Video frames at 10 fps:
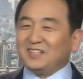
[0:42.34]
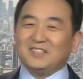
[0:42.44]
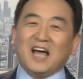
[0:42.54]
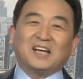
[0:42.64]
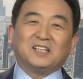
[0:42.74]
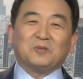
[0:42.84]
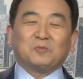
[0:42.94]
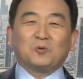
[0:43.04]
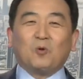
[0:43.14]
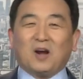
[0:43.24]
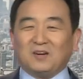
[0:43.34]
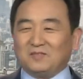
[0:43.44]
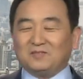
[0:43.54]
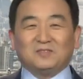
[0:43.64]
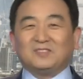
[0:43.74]
拿了一个罐儿。
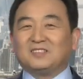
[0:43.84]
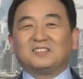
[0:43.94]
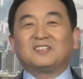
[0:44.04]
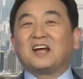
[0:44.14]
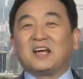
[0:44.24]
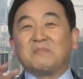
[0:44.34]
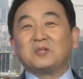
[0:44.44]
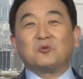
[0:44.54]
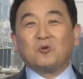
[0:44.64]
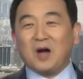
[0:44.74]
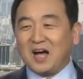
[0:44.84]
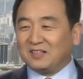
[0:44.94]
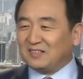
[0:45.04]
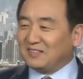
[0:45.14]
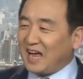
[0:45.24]
上来没说话，
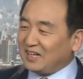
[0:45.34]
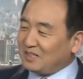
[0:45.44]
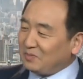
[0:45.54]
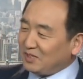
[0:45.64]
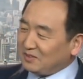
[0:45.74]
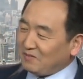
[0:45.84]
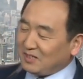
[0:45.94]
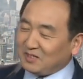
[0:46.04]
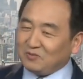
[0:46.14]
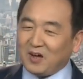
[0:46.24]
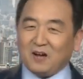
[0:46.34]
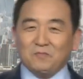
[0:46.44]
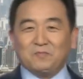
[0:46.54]
他拿了一个瓶子往那一放，